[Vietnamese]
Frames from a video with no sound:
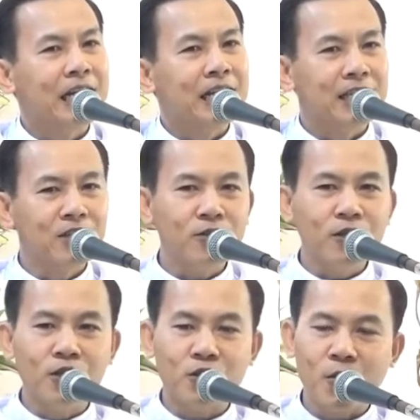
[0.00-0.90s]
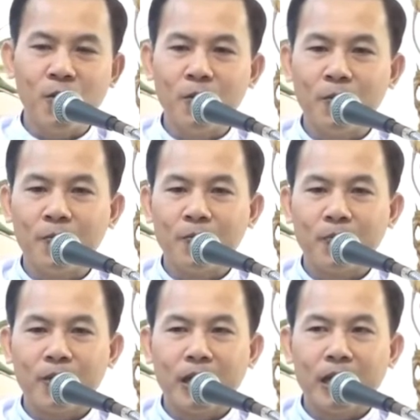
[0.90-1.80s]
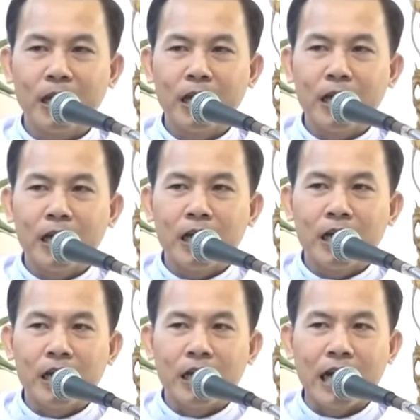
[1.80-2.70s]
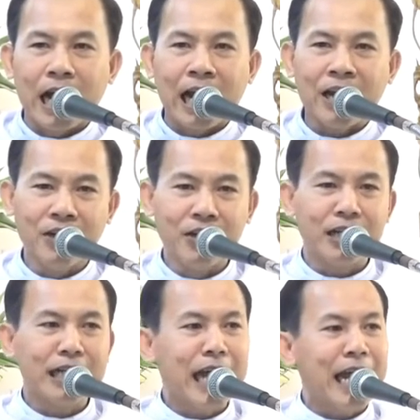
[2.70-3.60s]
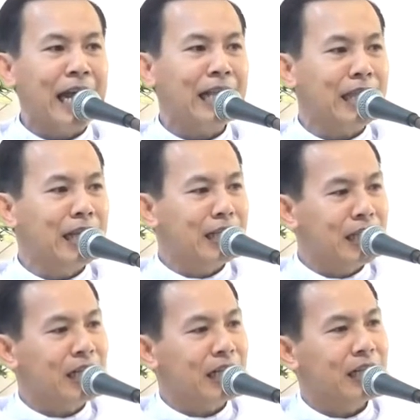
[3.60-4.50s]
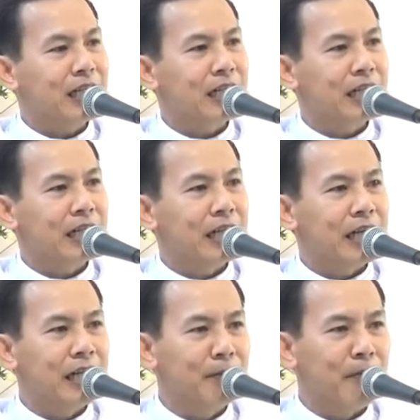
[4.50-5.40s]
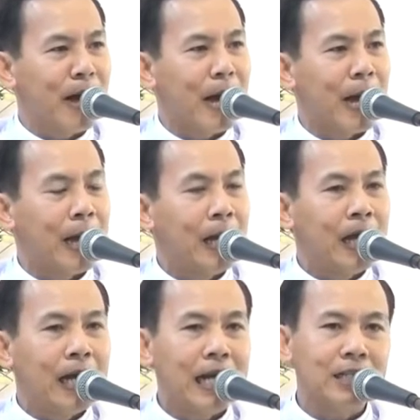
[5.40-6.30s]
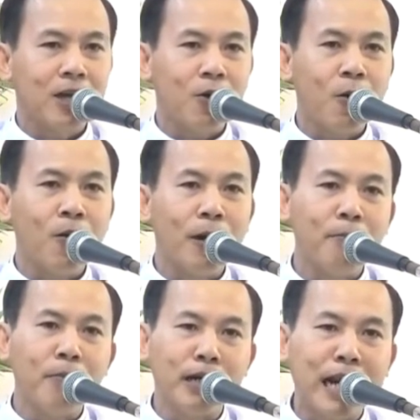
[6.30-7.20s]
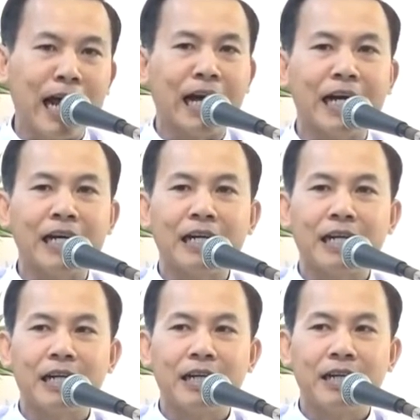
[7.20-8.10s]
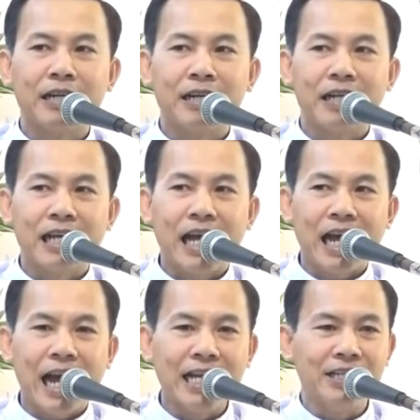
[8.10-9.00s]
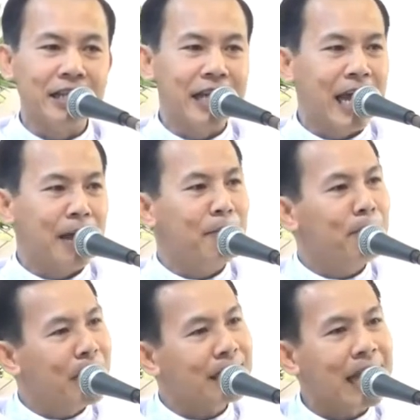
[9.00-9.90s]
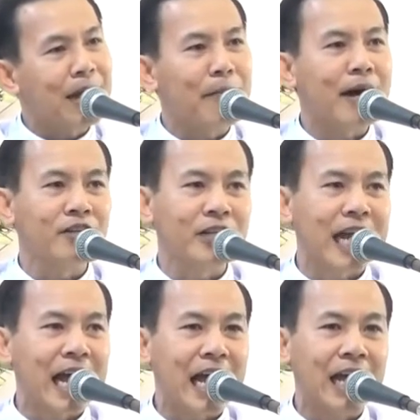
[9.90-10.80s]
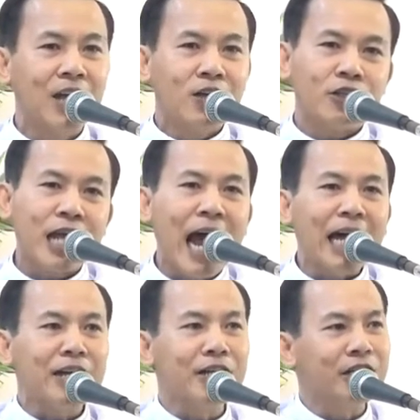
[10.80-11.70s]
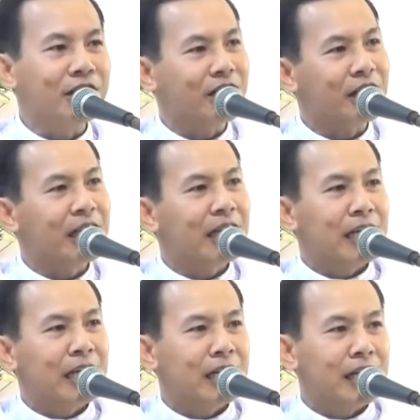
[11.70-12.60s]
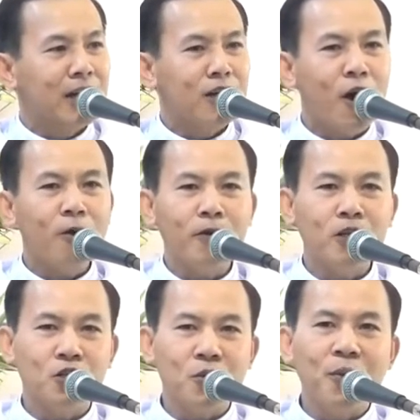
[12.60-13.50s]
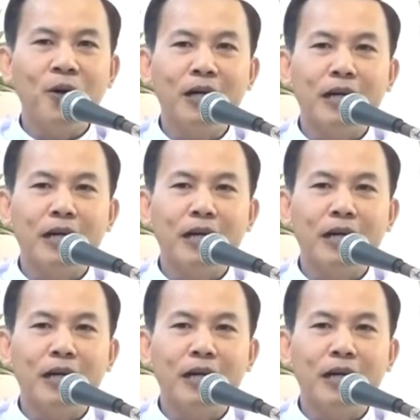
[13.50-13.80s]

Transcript: Chính Chúa Giêsu đã được nghe tin tức khi mà Lazaro lâm bệnh nặng. Hai chị em Mác-ta, Maria sai người đến nói với Chúa: